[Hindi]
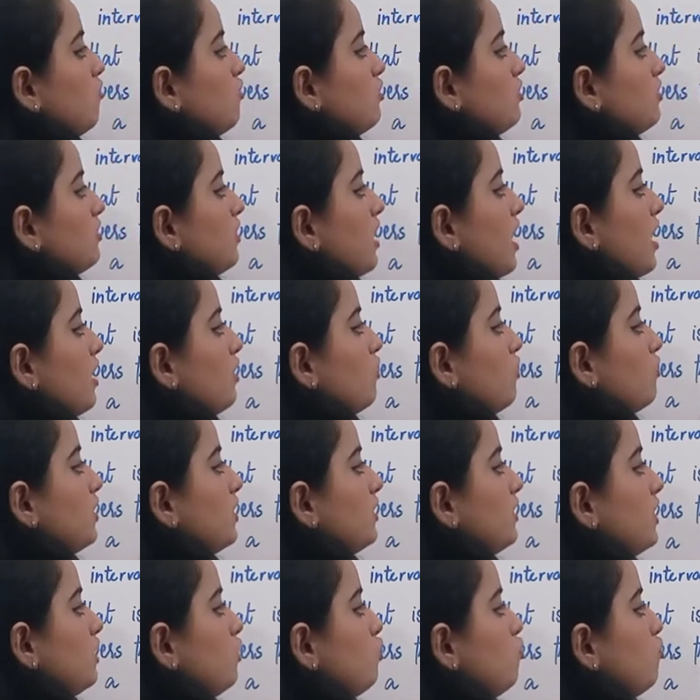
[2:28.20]
वो स्टार्ट हो
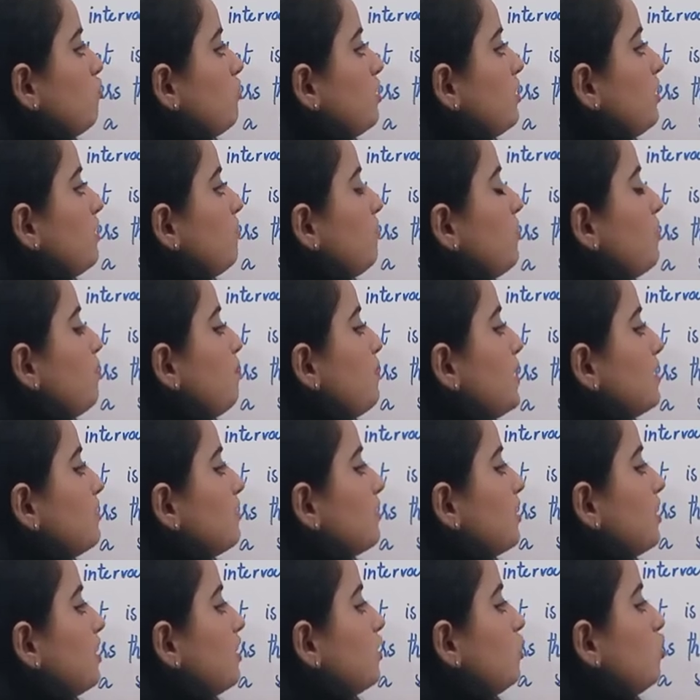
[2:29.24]
जाती है दूसरी दफ़ा
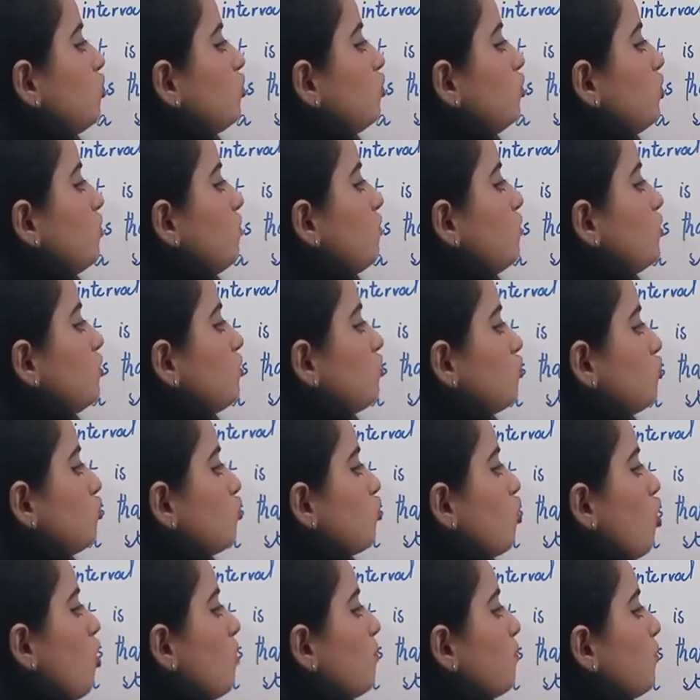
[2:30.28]
प्रेस करते हो तो वो
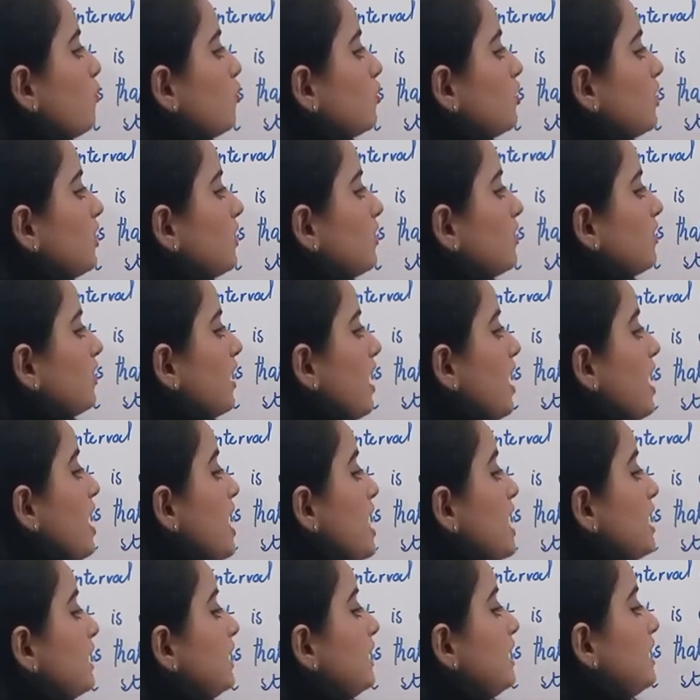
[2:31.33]
स्टॉप हो जाती है
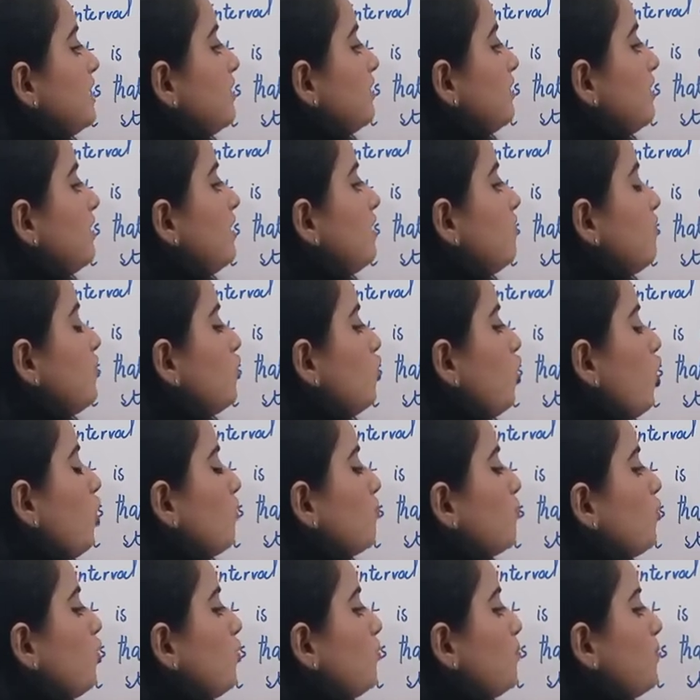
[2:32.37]
तीसरी दफ़ा
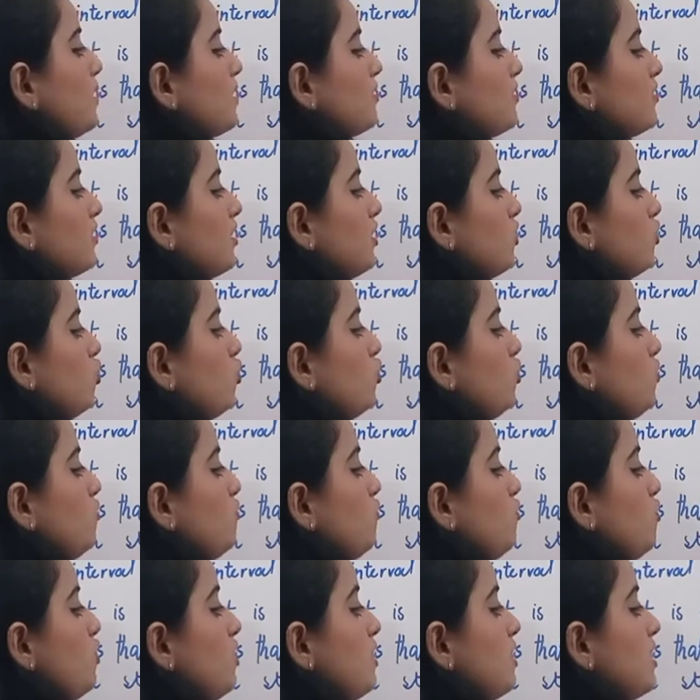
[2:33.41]
नॉब को प्रेस करते हो तो
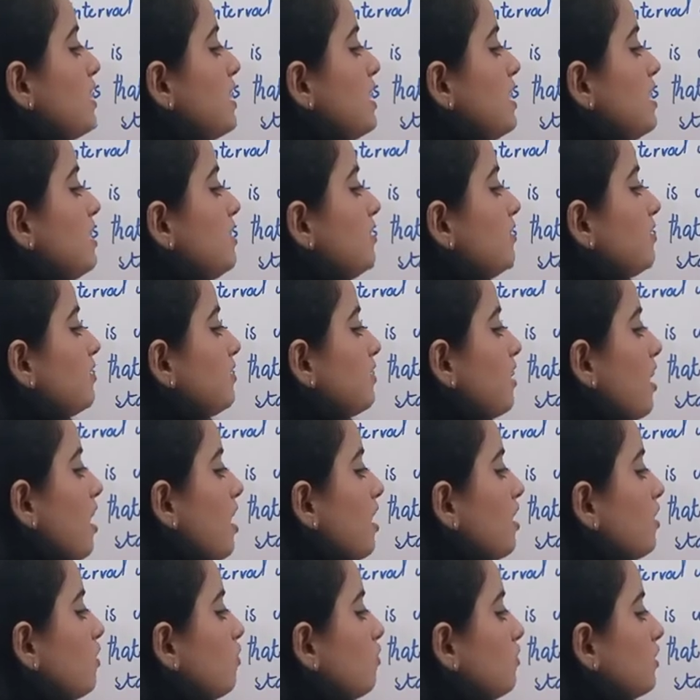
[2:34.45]
वो
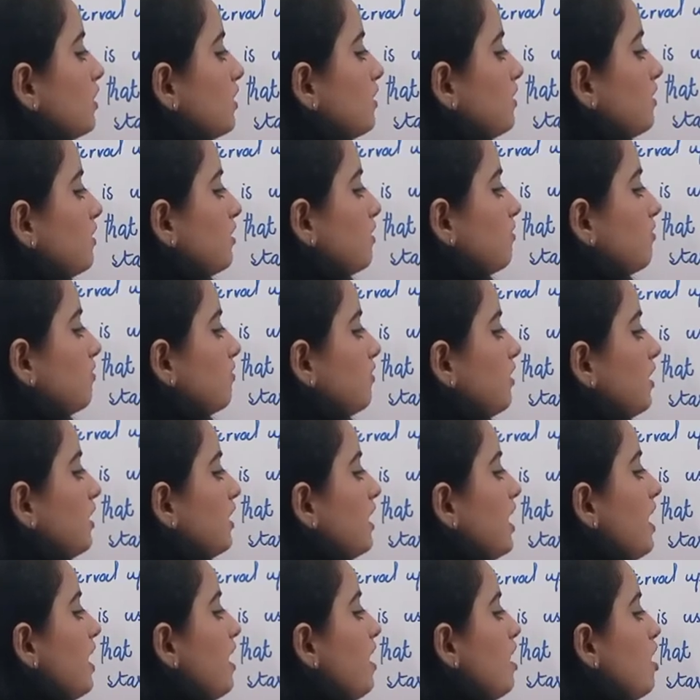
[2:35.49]
रीस्टार्ट हो जाती है
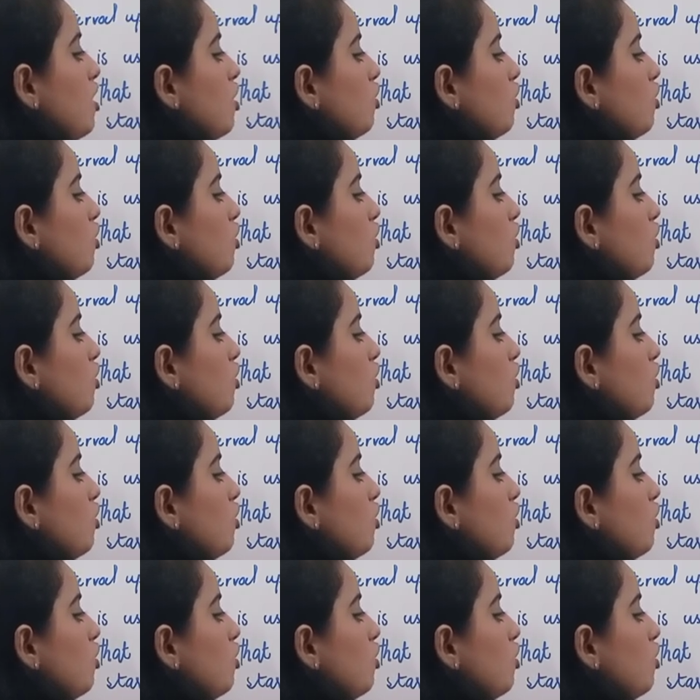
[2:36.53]
ठीक है